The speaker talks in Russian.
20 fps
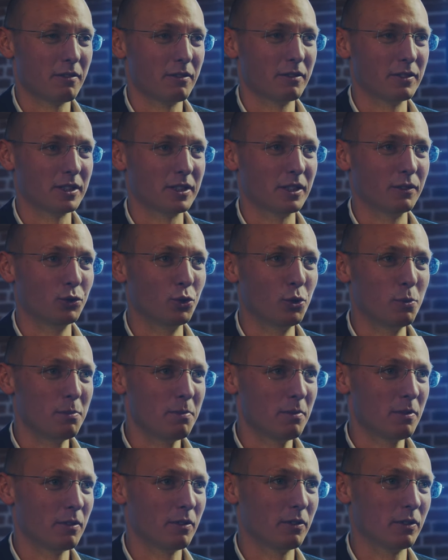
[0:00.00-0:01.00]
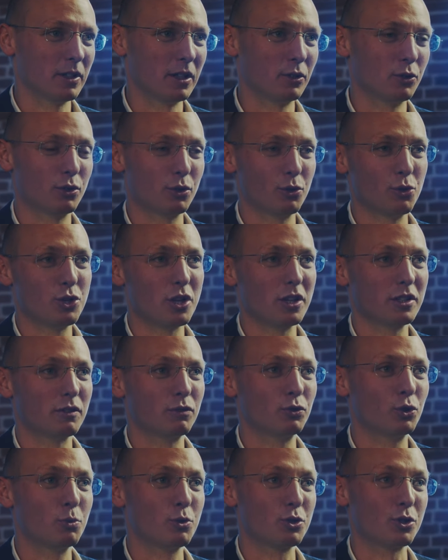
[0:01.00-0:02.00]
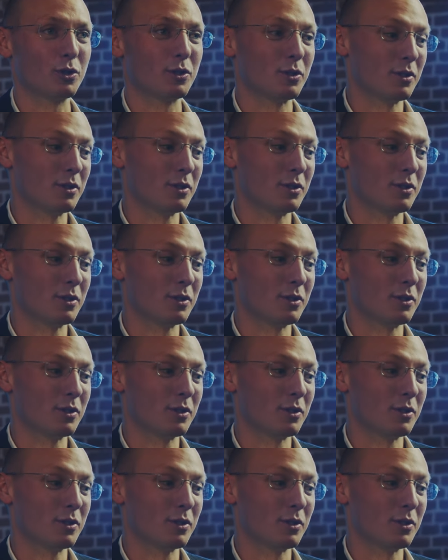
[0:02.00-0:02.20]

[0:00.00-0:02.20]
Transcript: В основном оно заключается в том, что